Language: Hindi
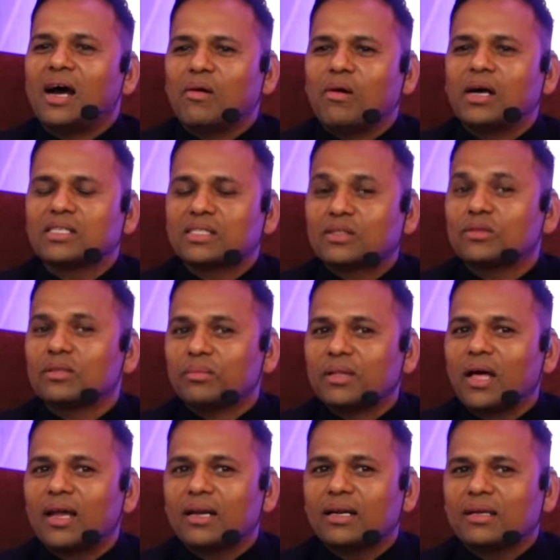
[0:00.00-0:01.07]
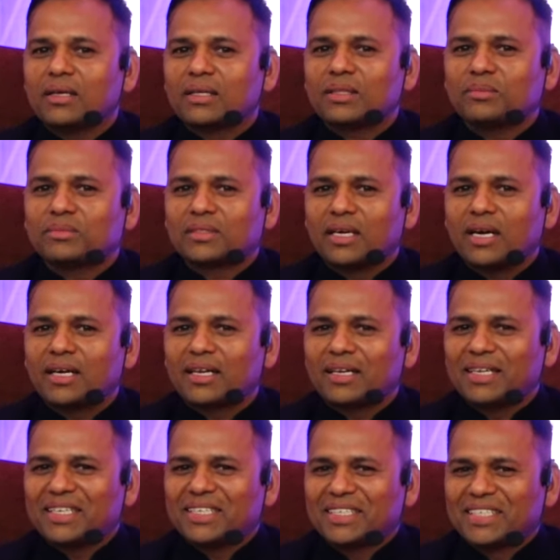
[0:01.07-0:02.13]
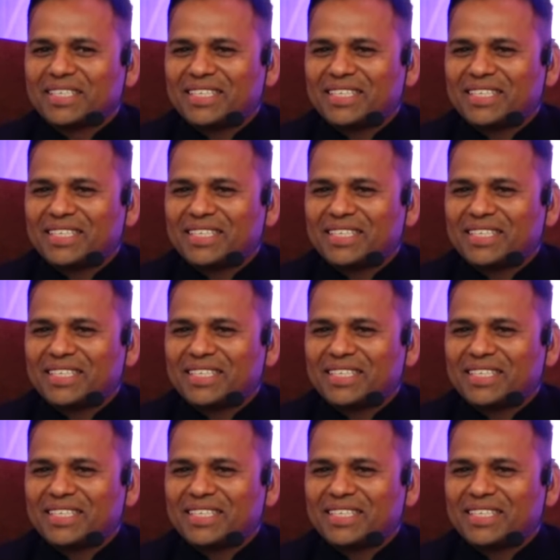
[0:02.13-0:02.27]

आवाज तो दमदार है एकदम टनाटन है